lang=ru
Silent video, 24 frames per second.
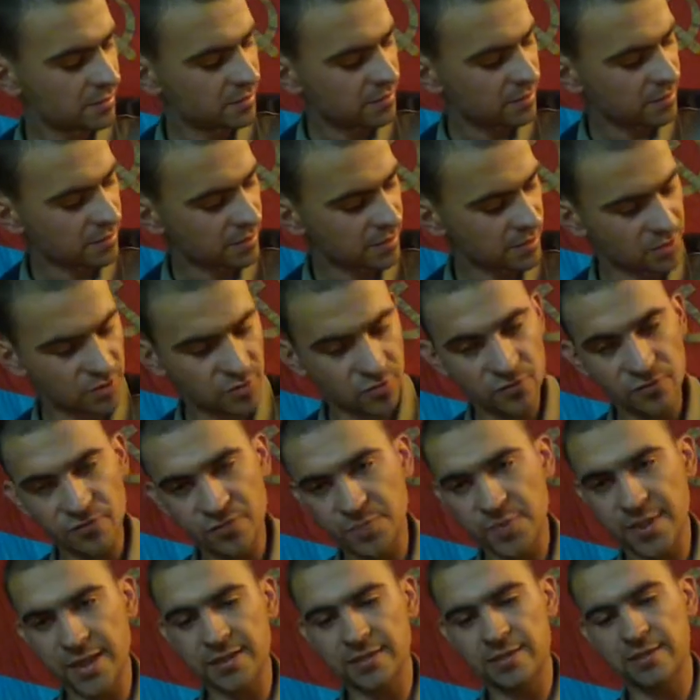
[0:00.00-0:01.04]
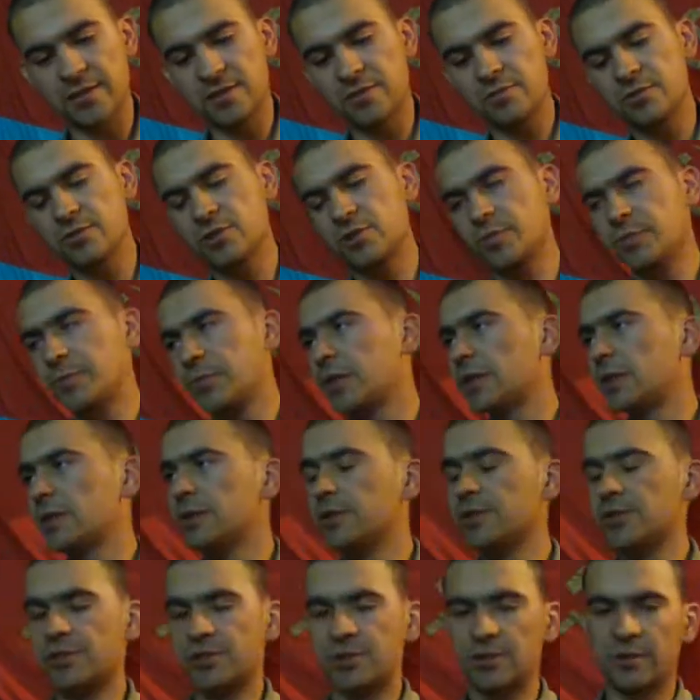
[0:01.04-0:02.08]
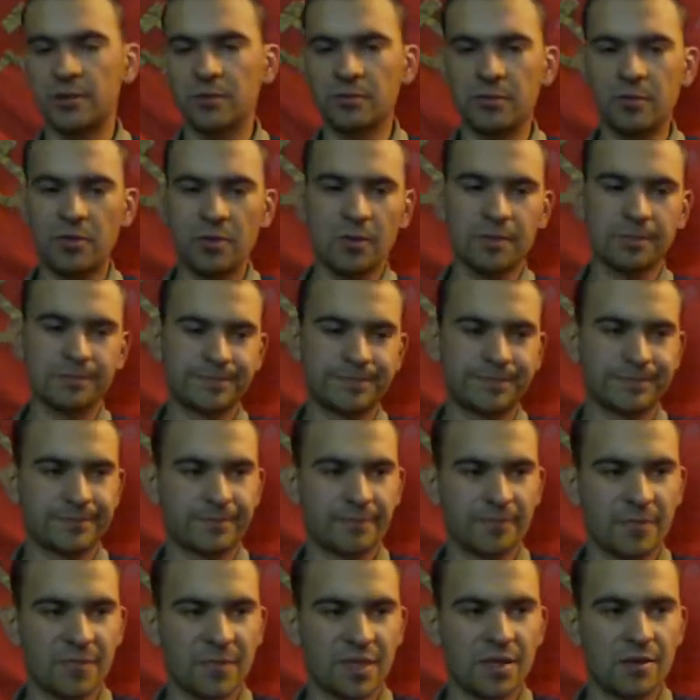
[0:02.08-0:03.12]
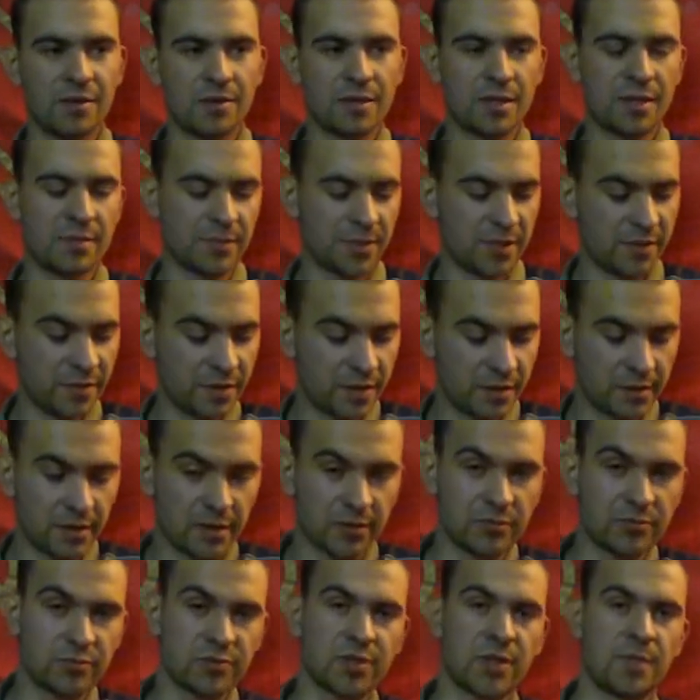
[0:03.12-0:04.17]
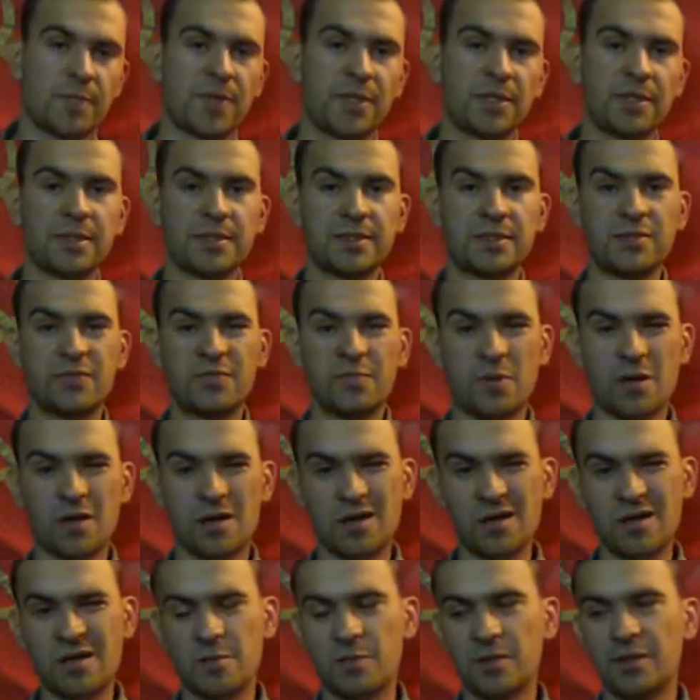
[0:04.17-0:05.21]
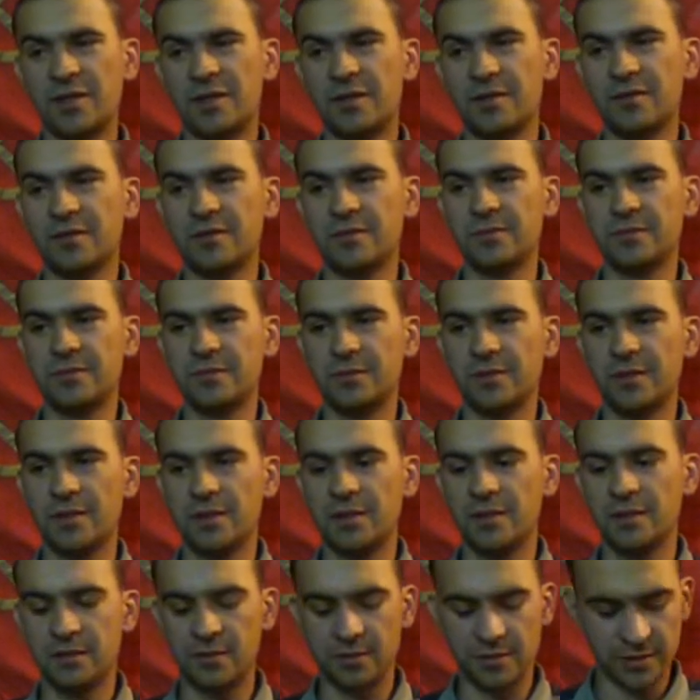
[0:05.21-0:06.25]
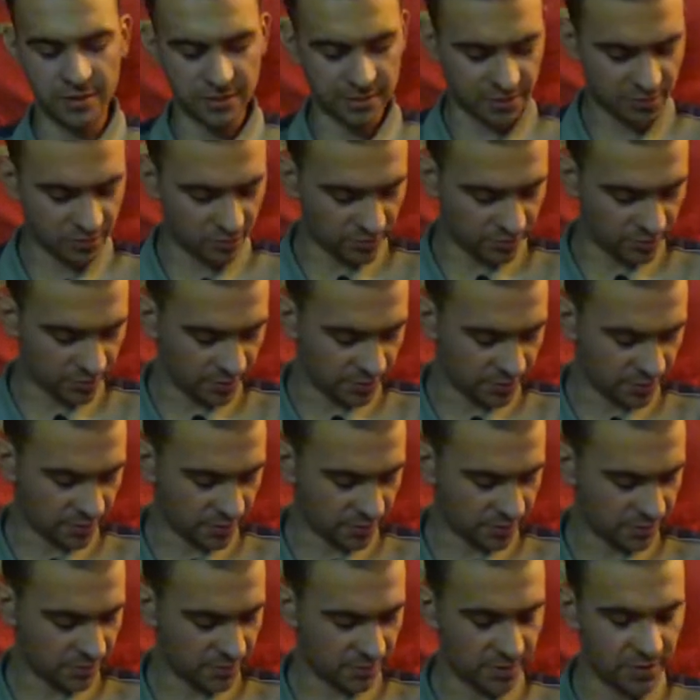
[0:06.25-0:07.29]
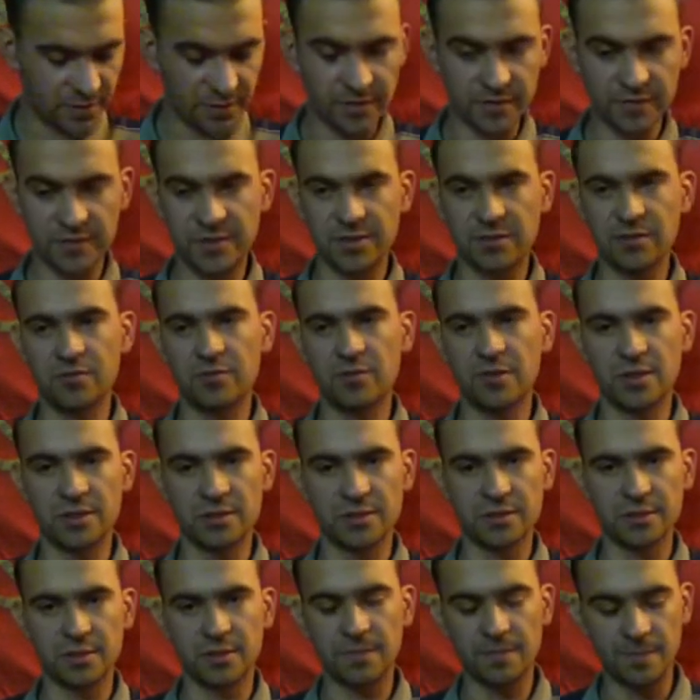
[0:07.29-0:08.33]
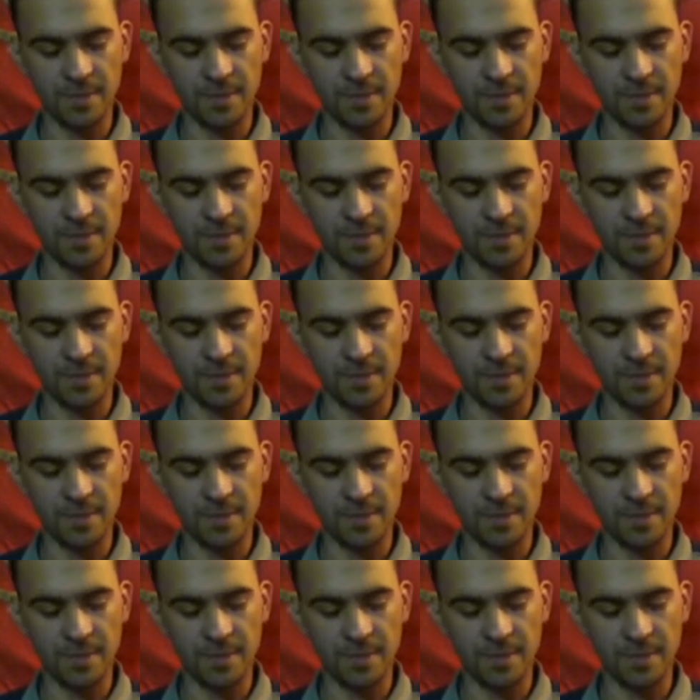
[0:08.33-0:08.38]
разов 5 дороже петличный, но там, наверное, нужно полазить в программке, настроить эти все нюансы.